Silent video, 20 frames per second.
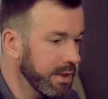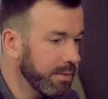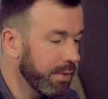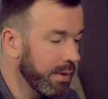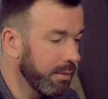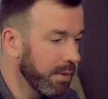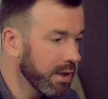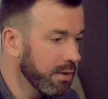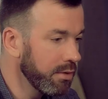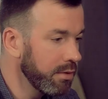
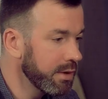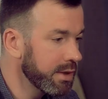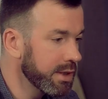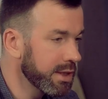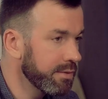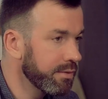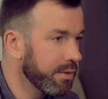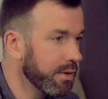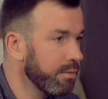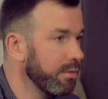помогло это
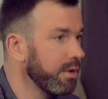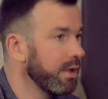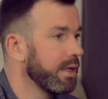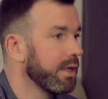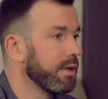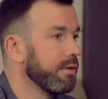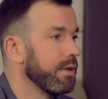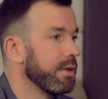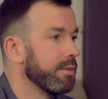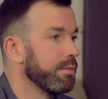
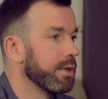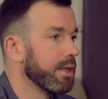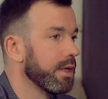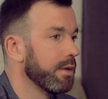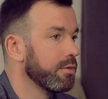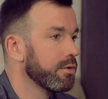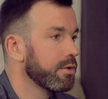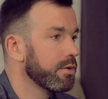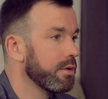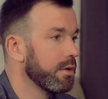сформулировать,
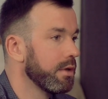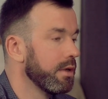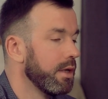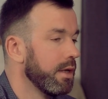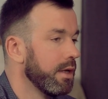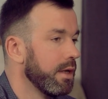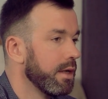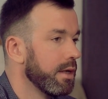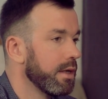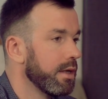потому что
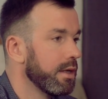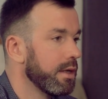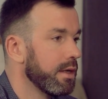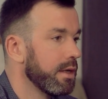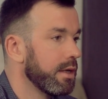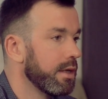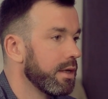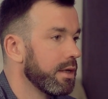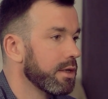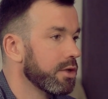
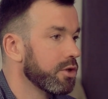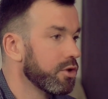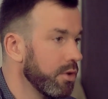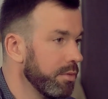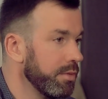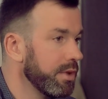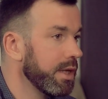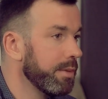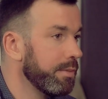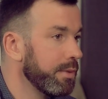э,
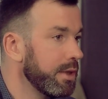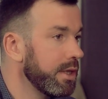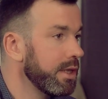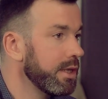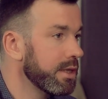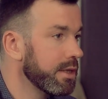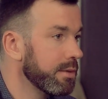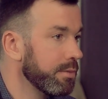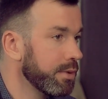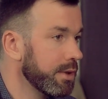что меня
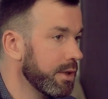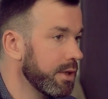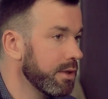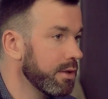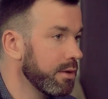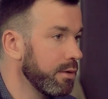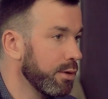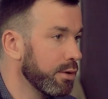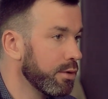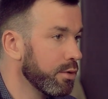потряс,
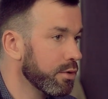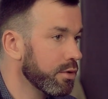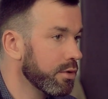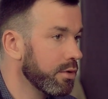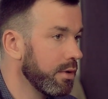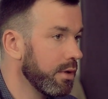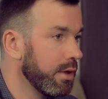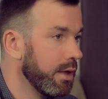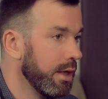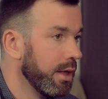потрясло, то,
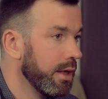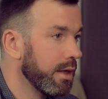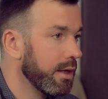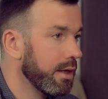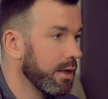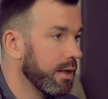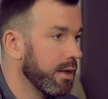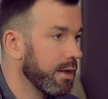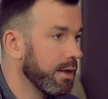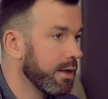что
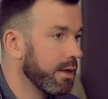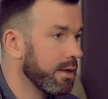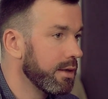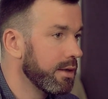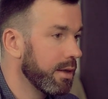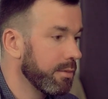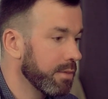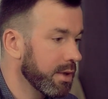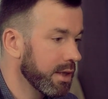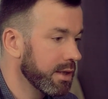э,
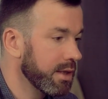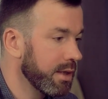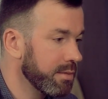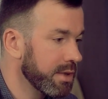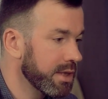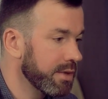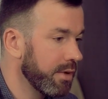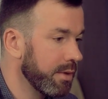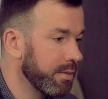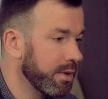там, когда
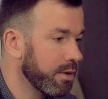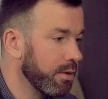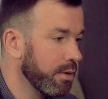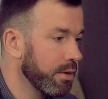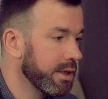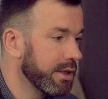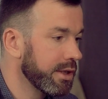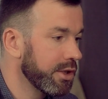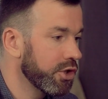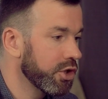мы с вами
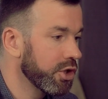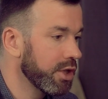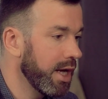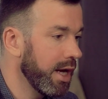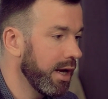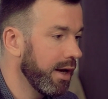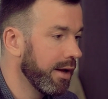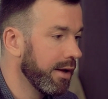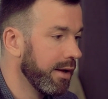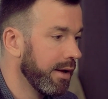только
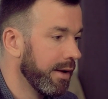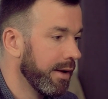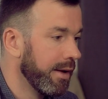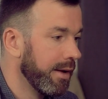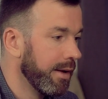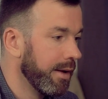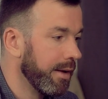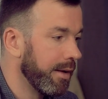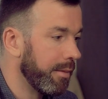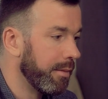начинали, э,
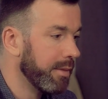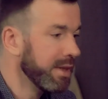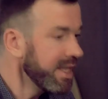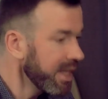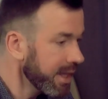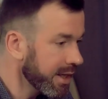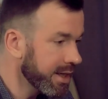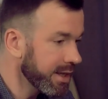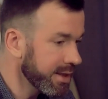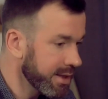
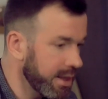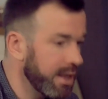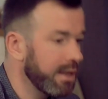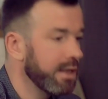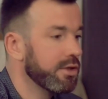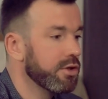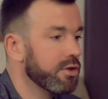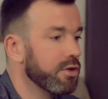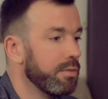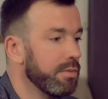мне
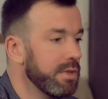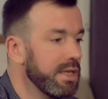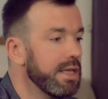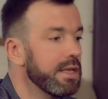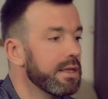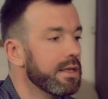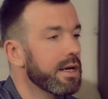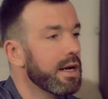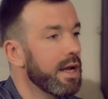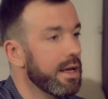казалось, что
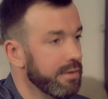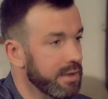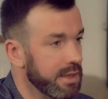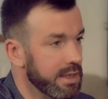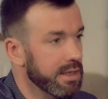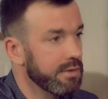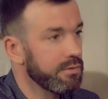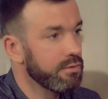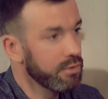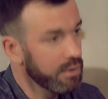мне
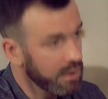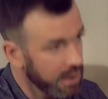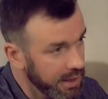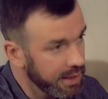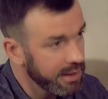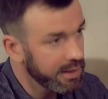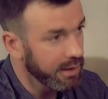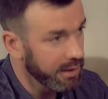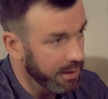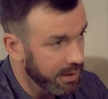нравится вот
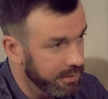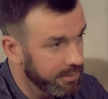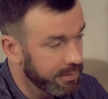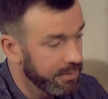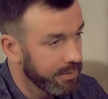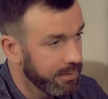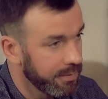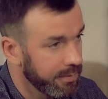это,